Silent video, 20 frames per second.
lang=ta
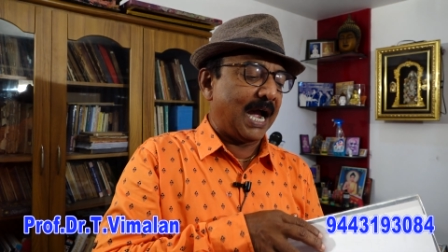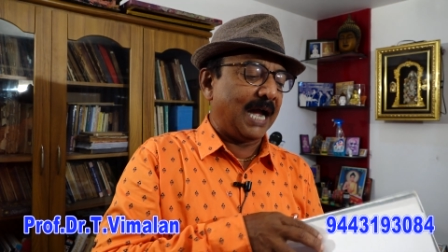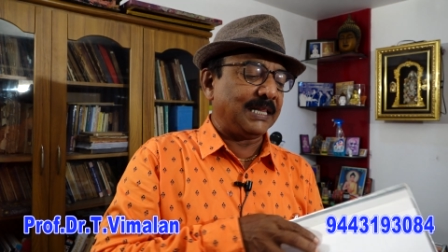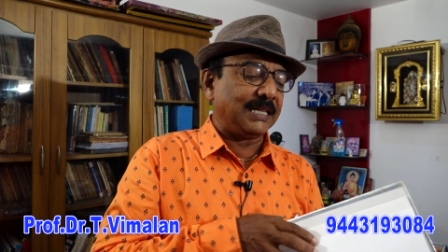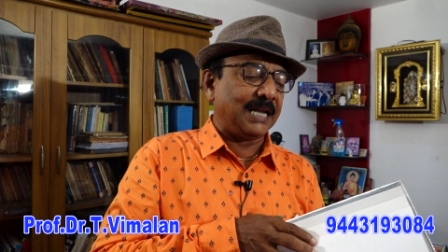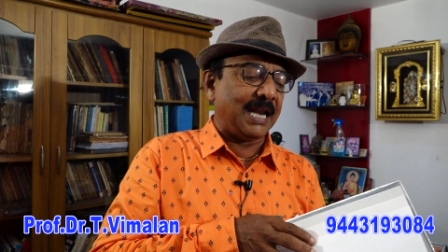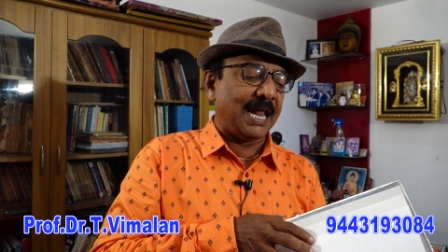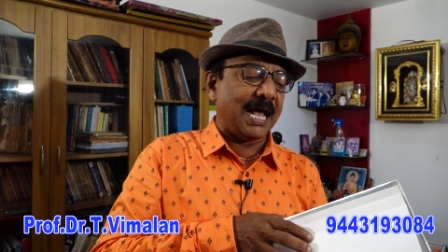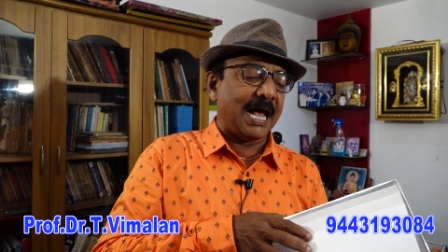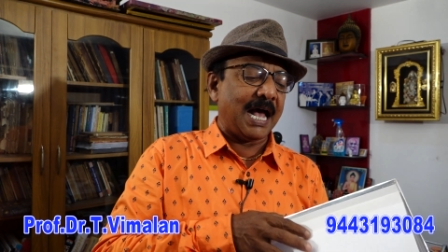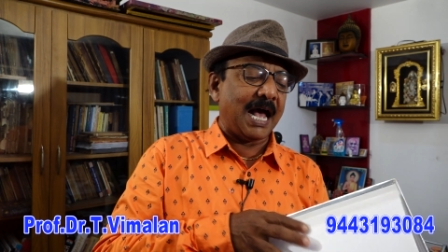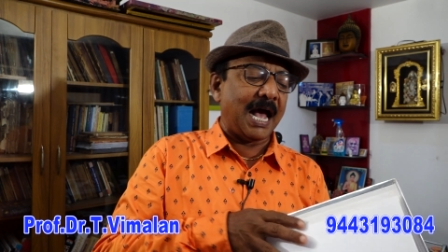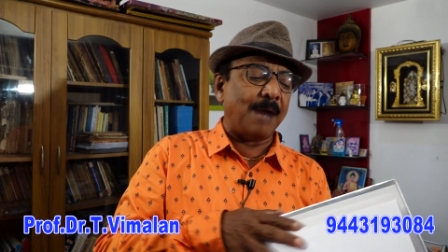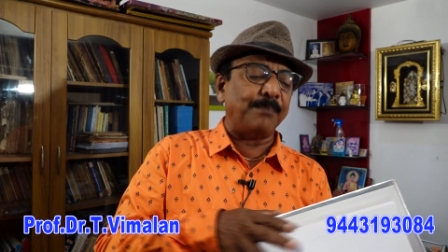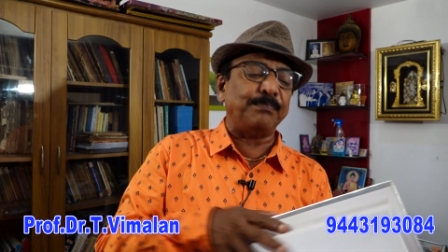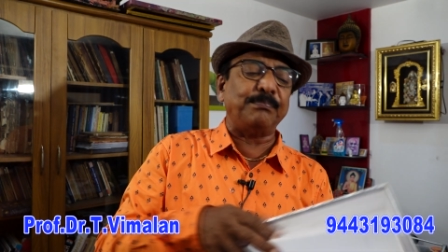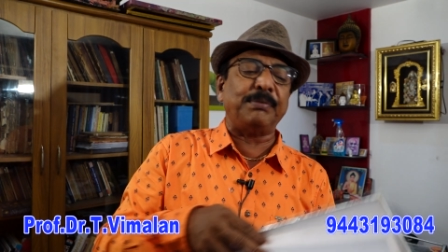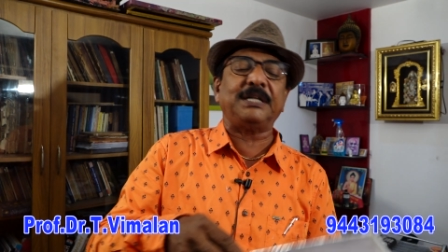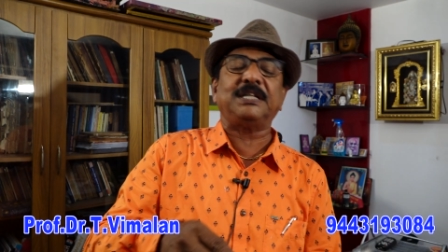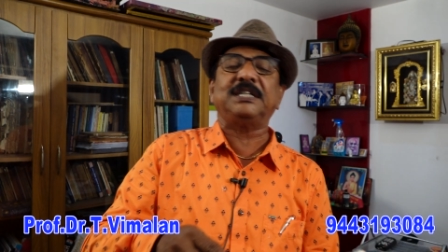அதில்
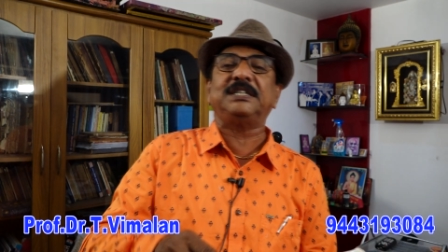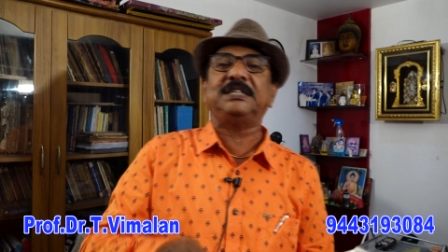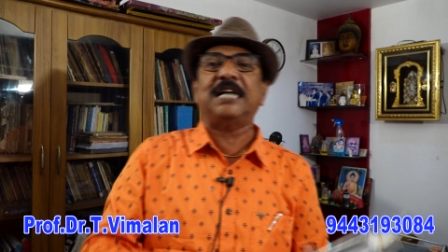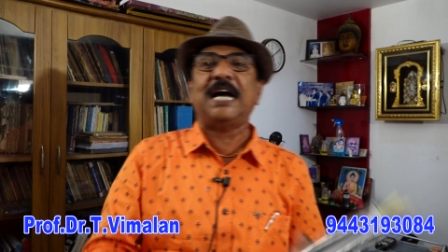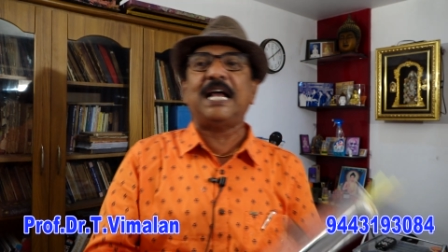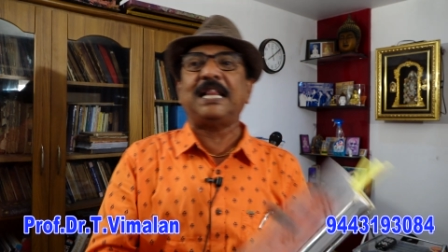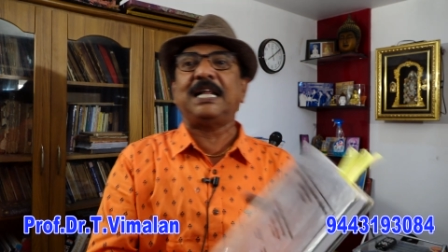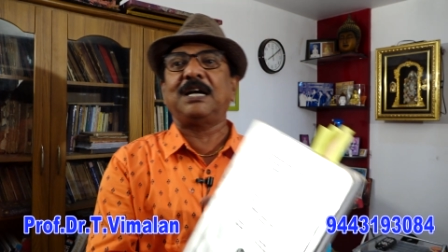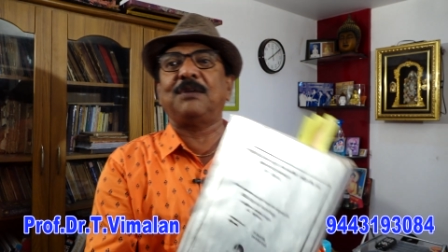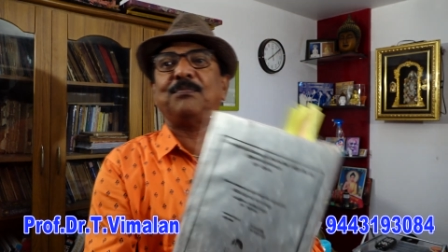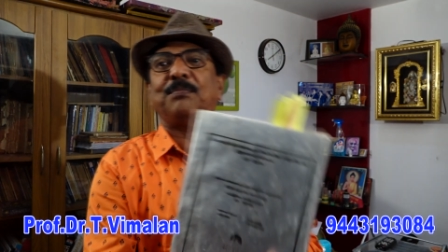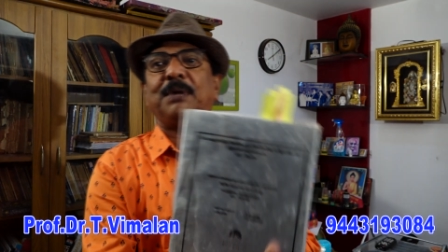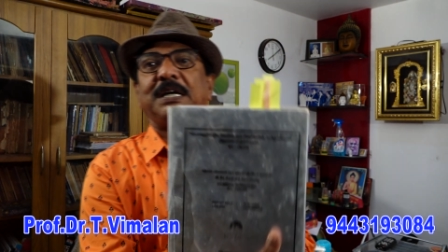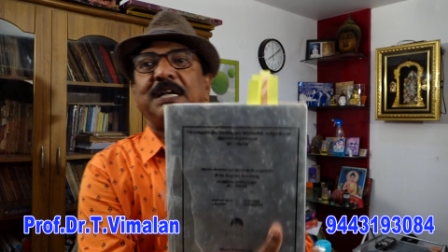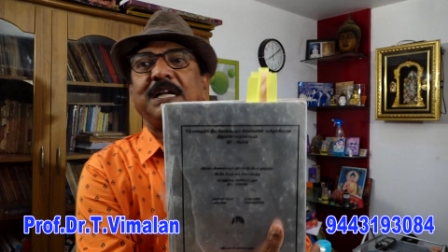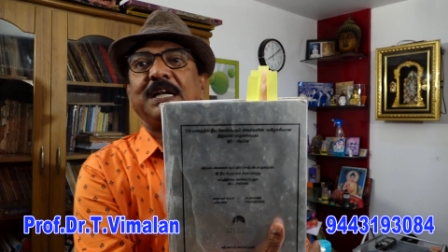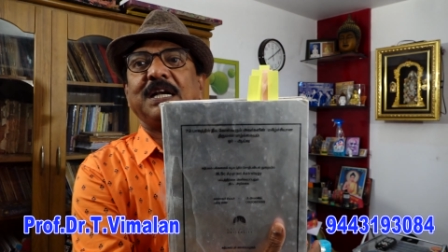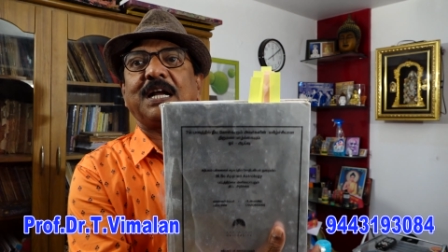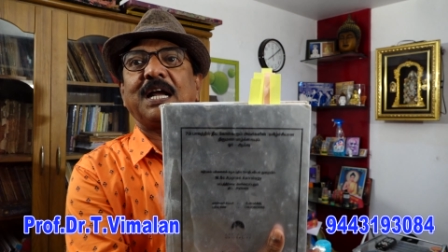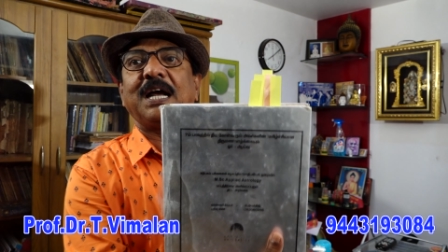ஐம்பது ஜாதகம்
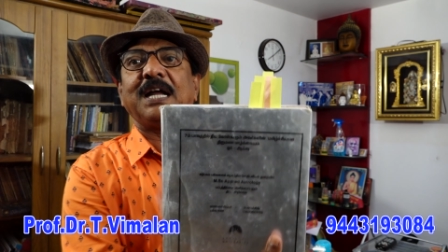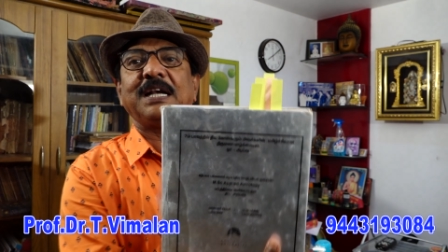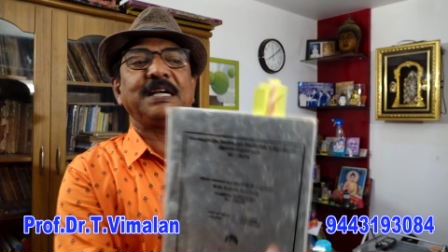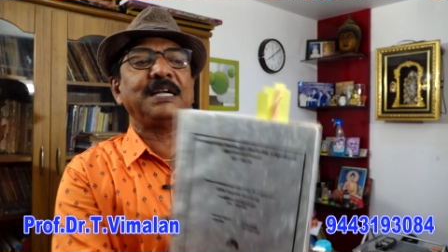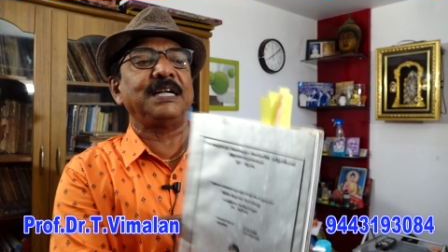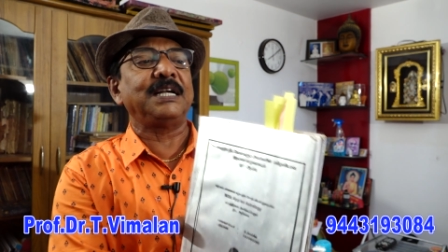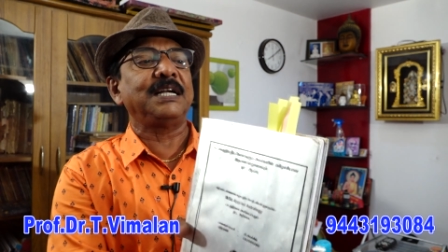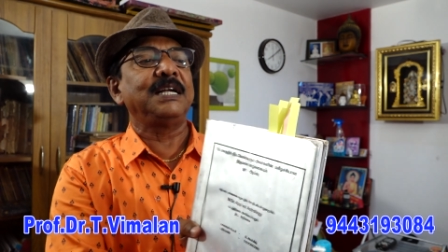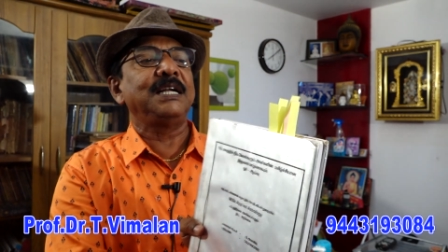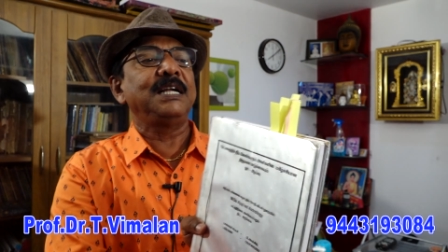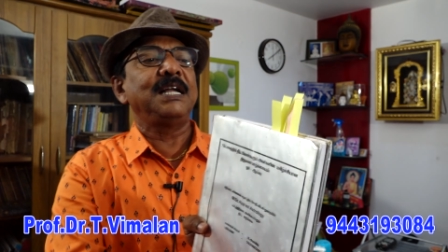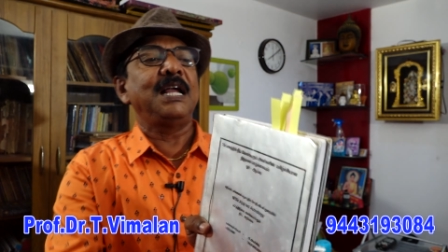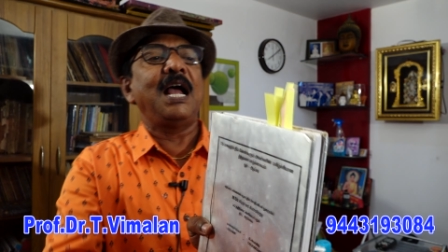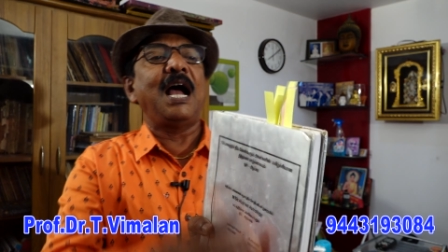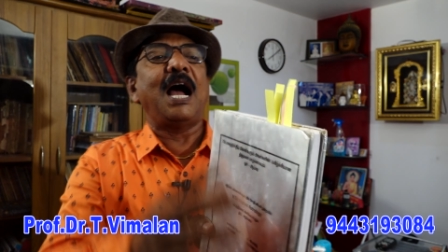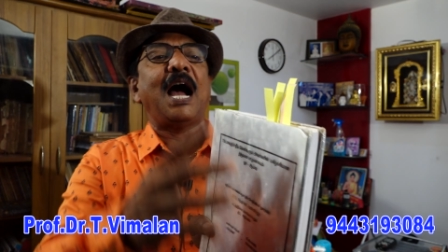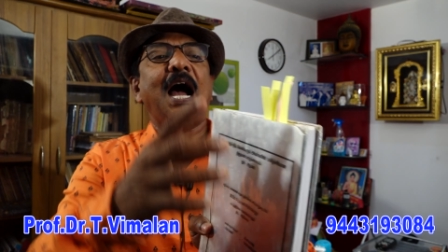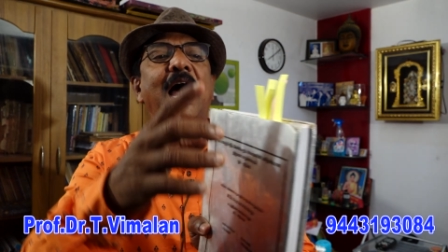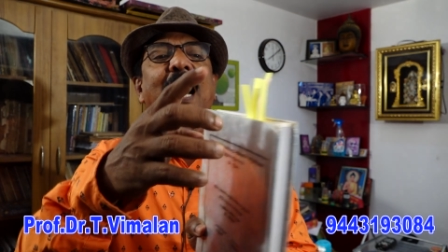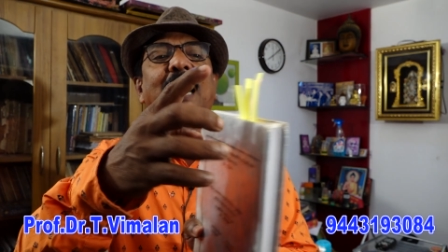பண்ணியிருக்காரு
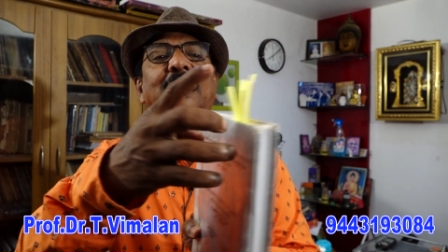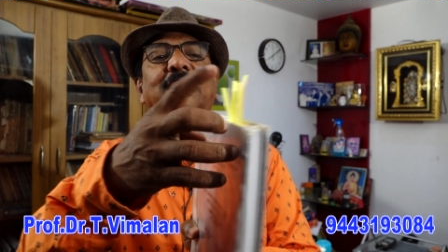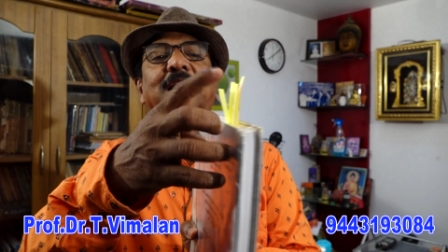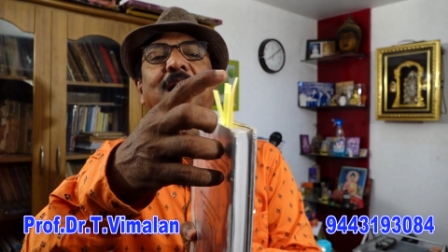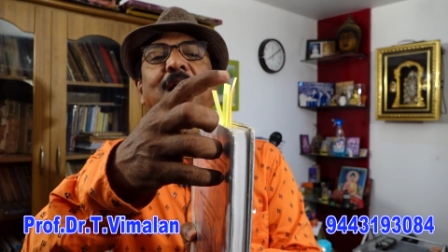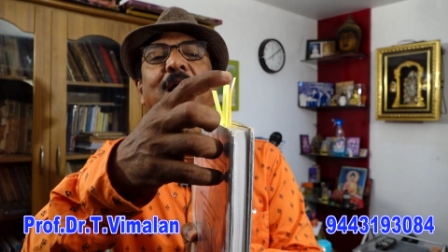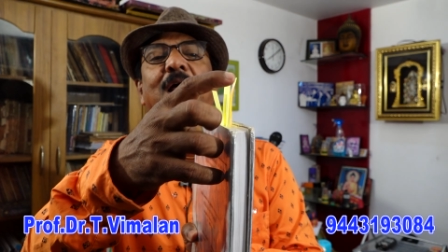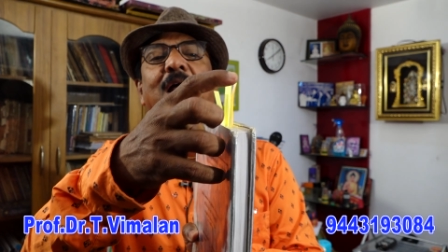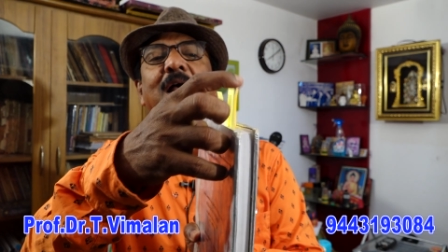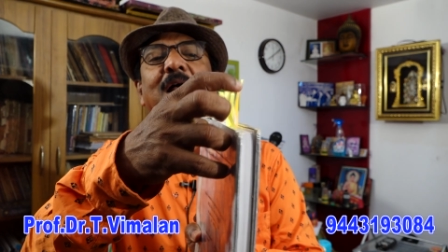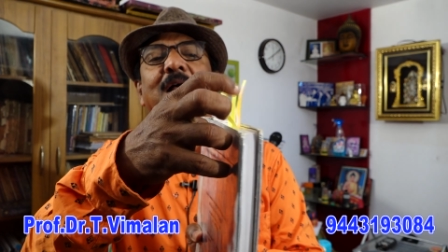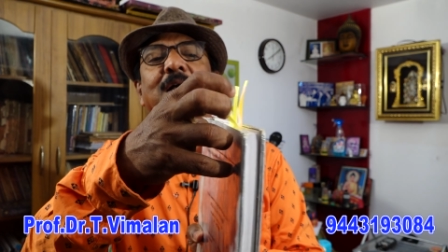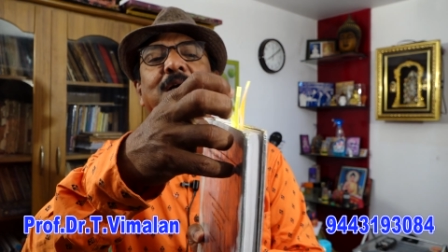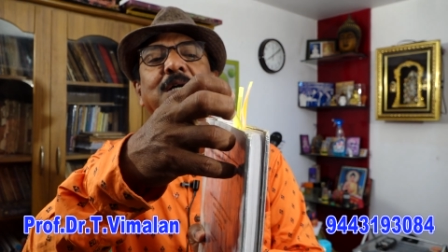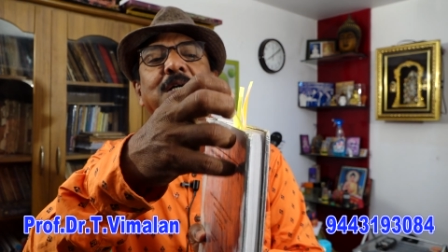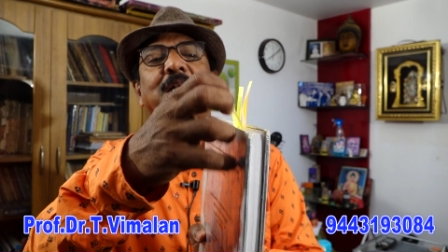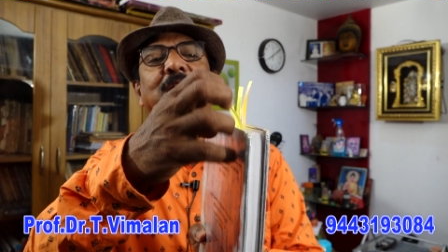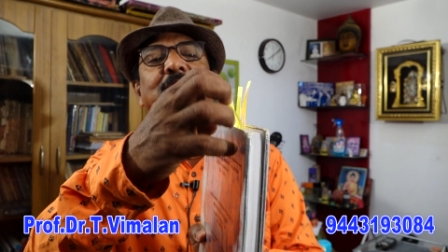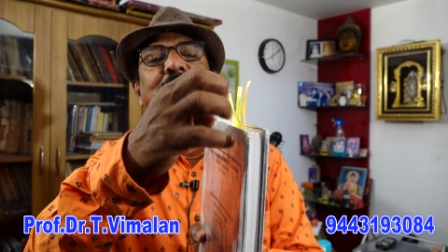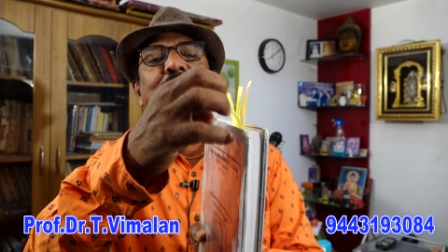அதில்
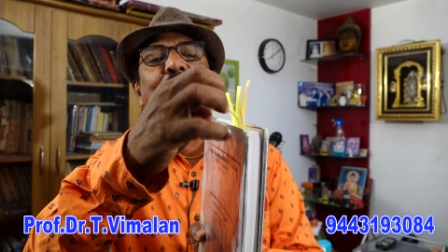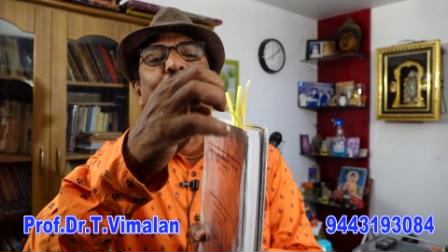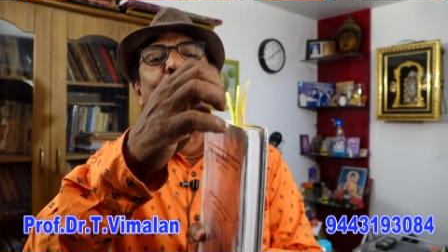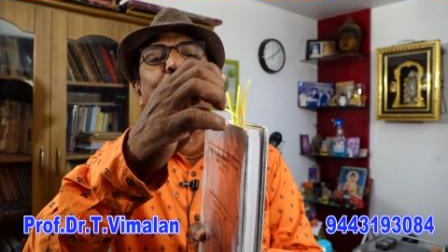கிட்டத்தட்ட